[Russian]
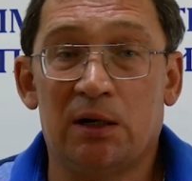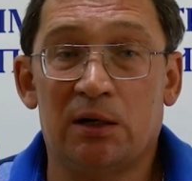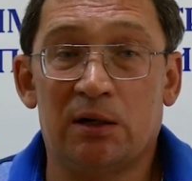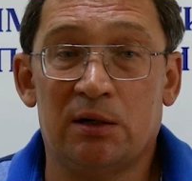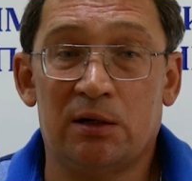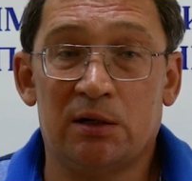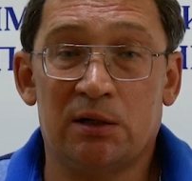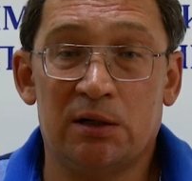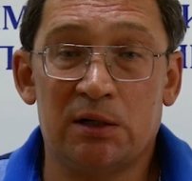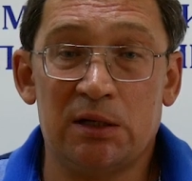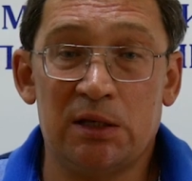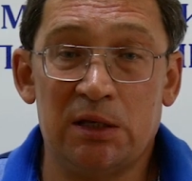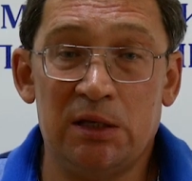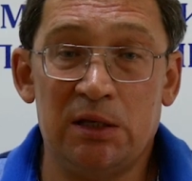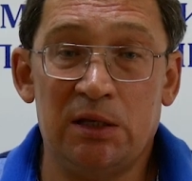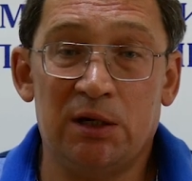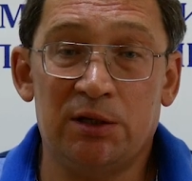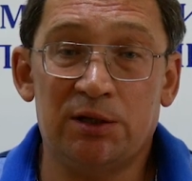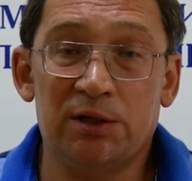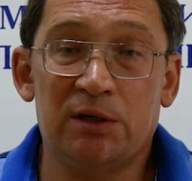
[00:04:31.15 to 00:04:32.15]
Э,
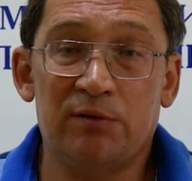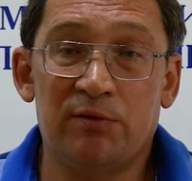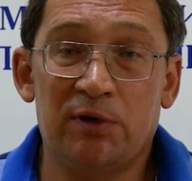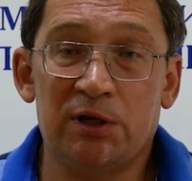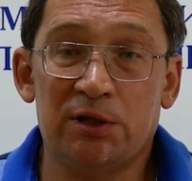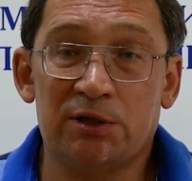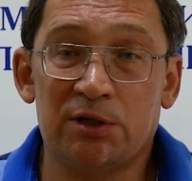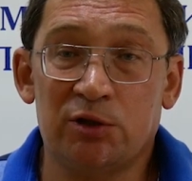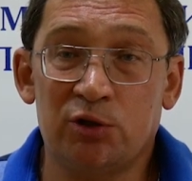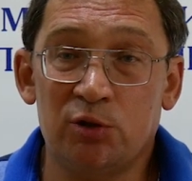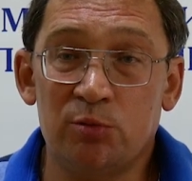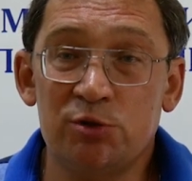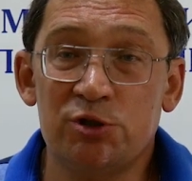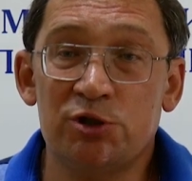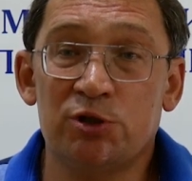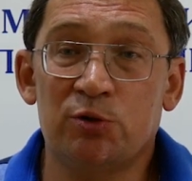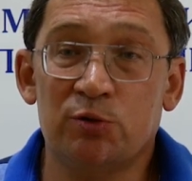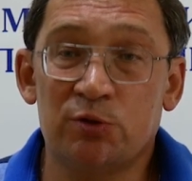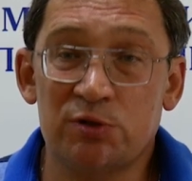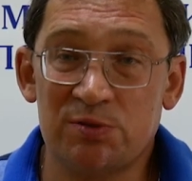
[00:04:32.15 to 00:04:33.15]
и это говорит о том,
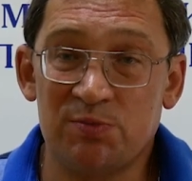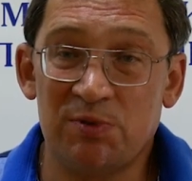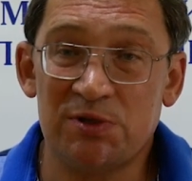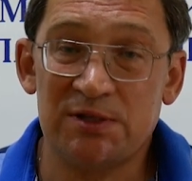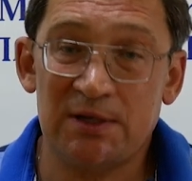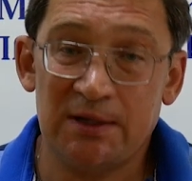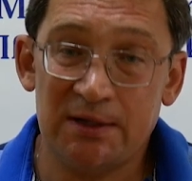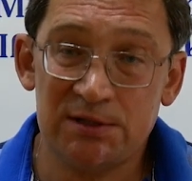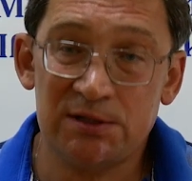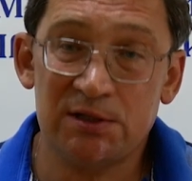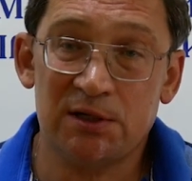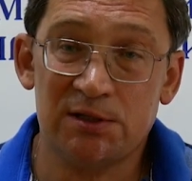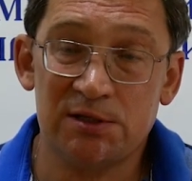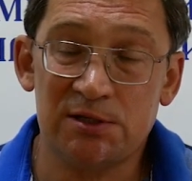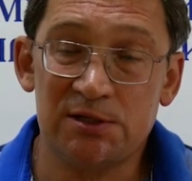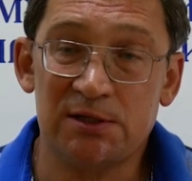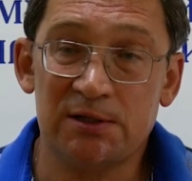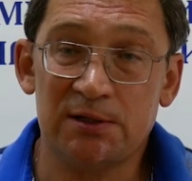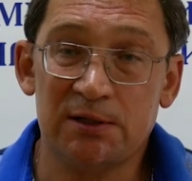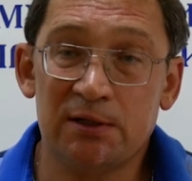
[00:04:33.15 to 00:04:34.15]
что
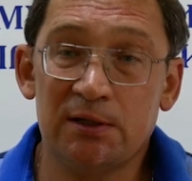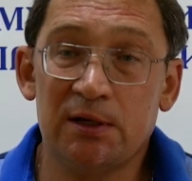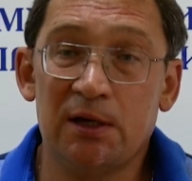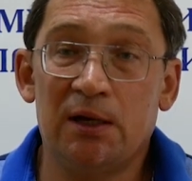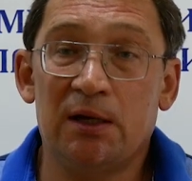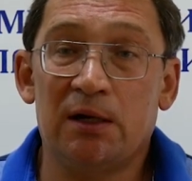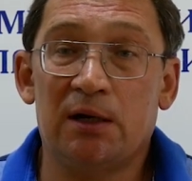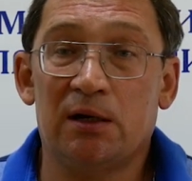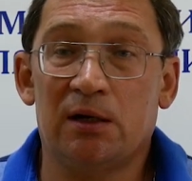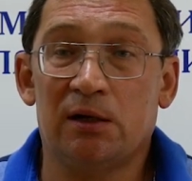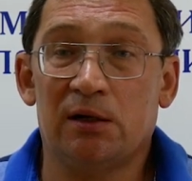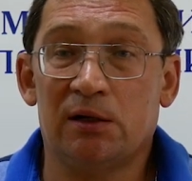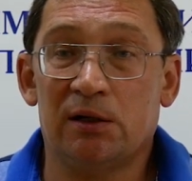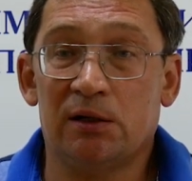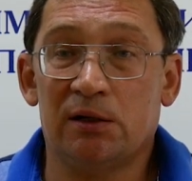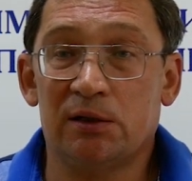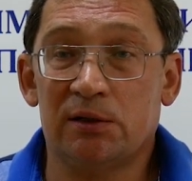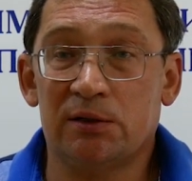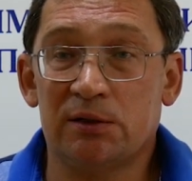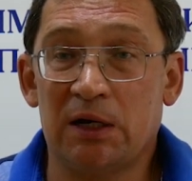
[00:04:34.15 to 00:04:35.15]
специализация
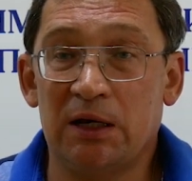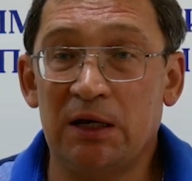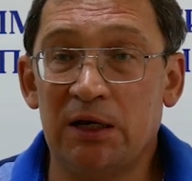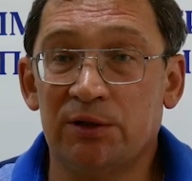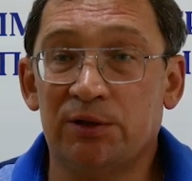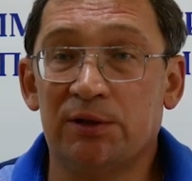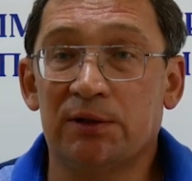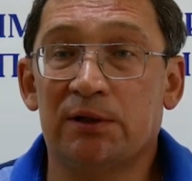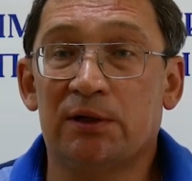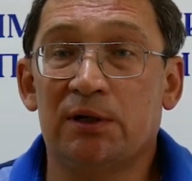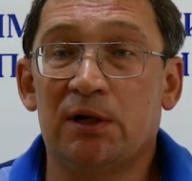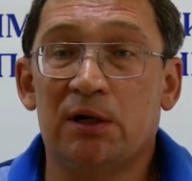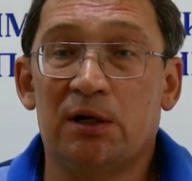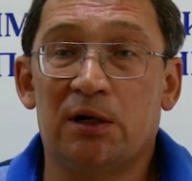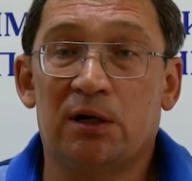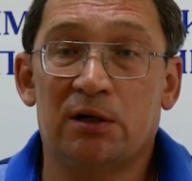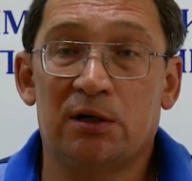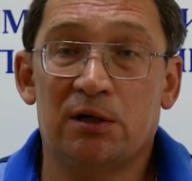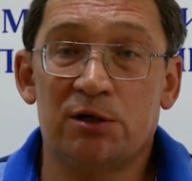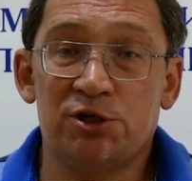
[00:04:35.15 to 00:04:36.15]
э, клеток
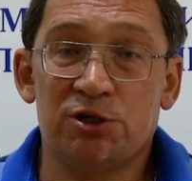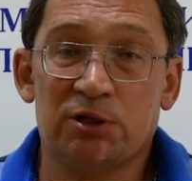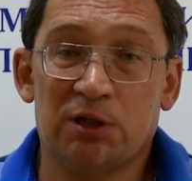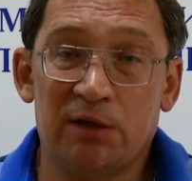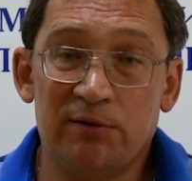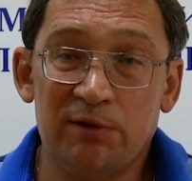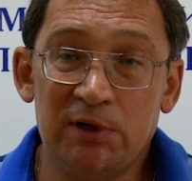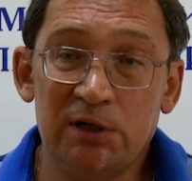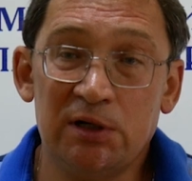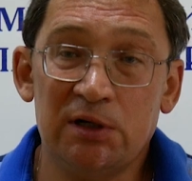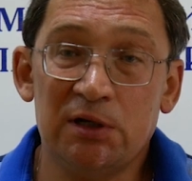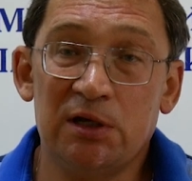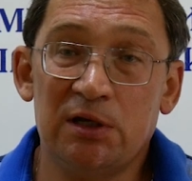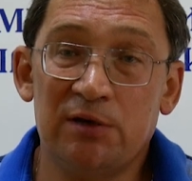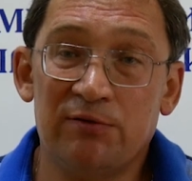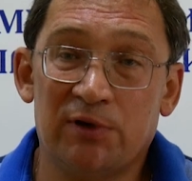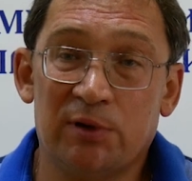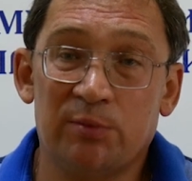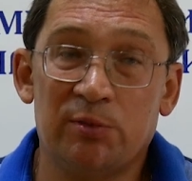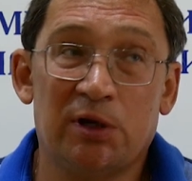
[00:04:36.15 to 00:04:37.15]
э, человека
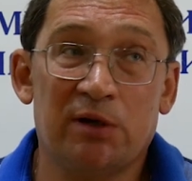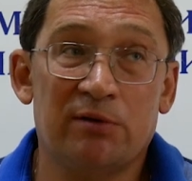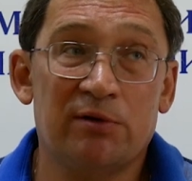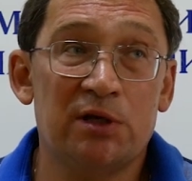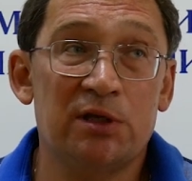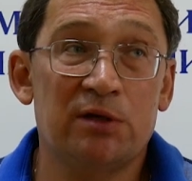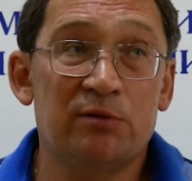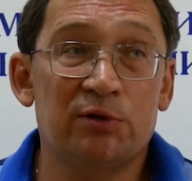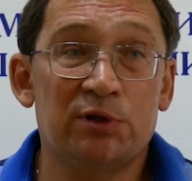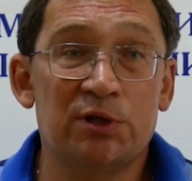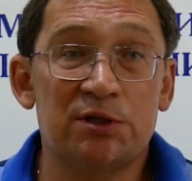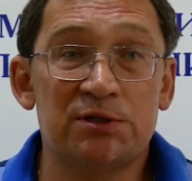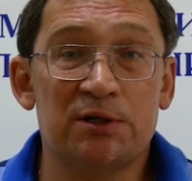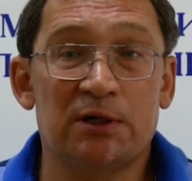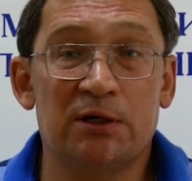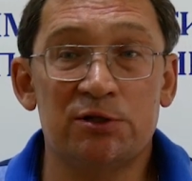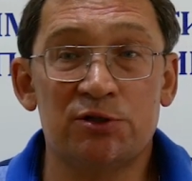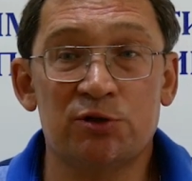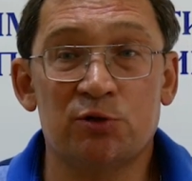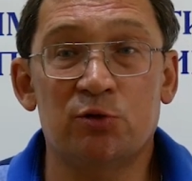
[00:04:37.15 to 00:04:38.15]
и формирование вот
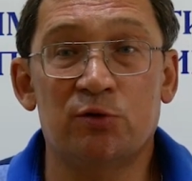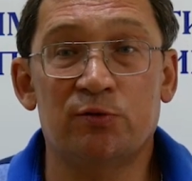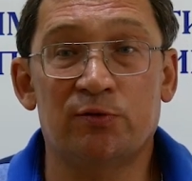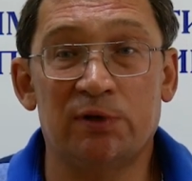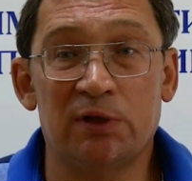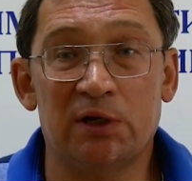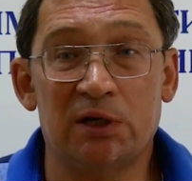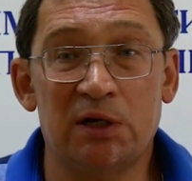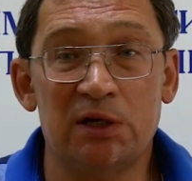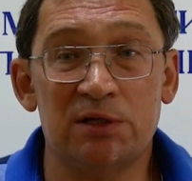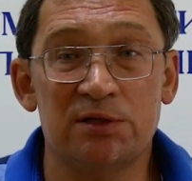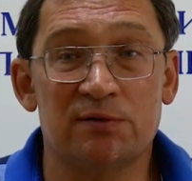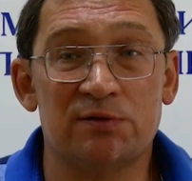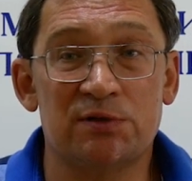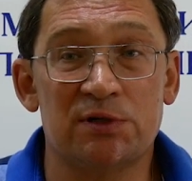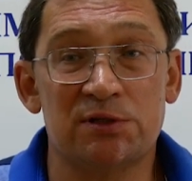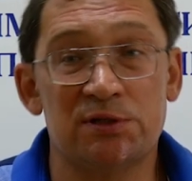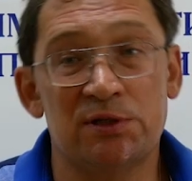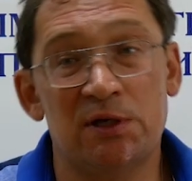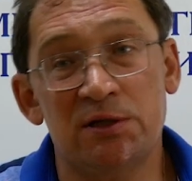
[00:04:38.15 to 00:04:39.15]
этих листков на этих
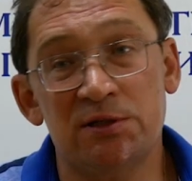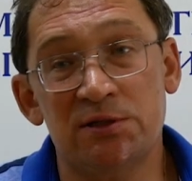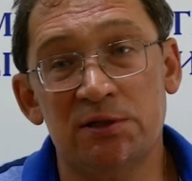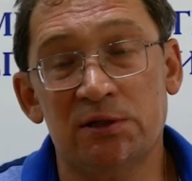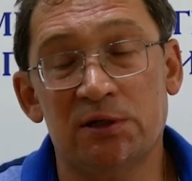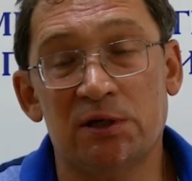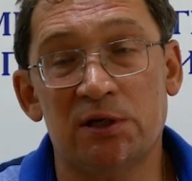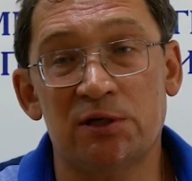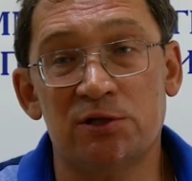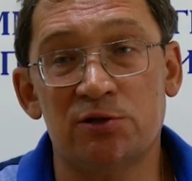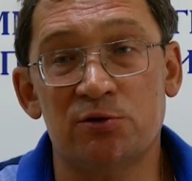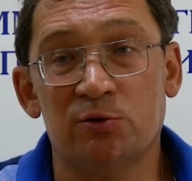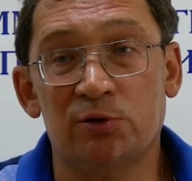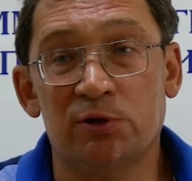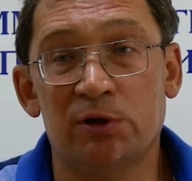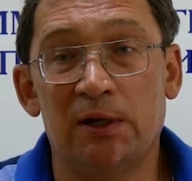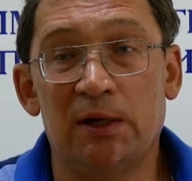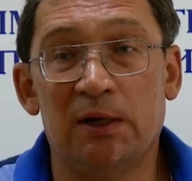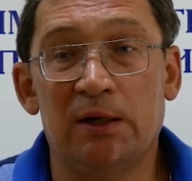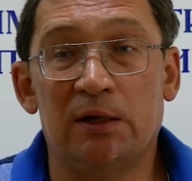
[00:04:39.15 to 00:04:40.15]
всех стадиях
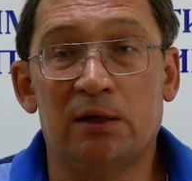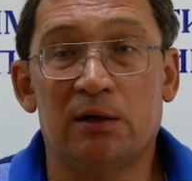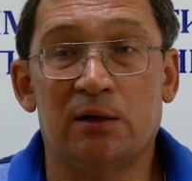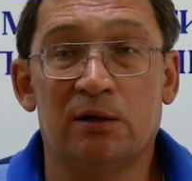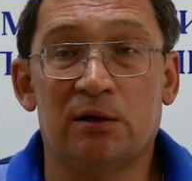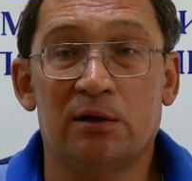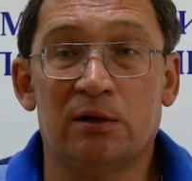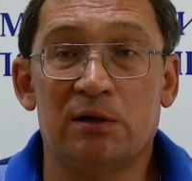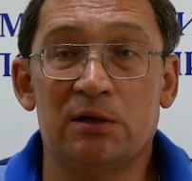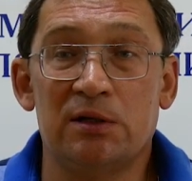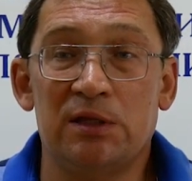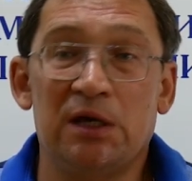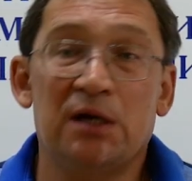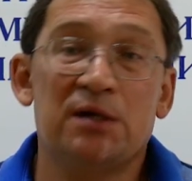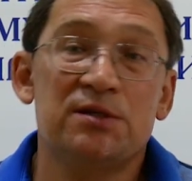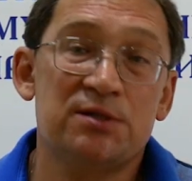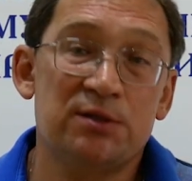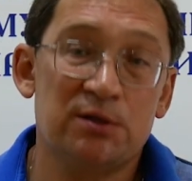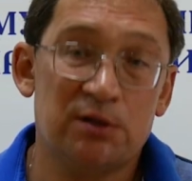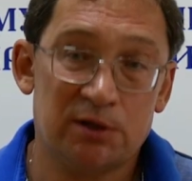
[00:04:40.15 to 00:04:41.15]
идет э, не
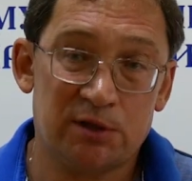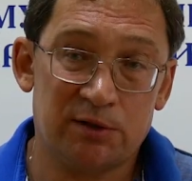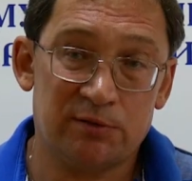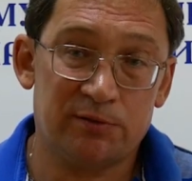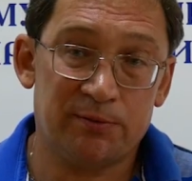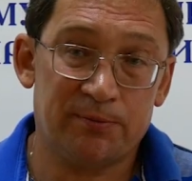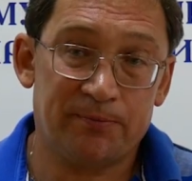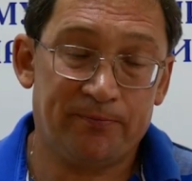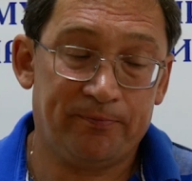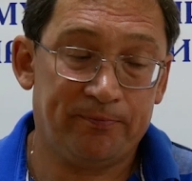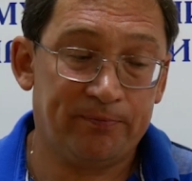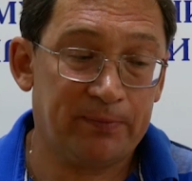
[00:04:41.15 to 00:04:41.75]
одинаково.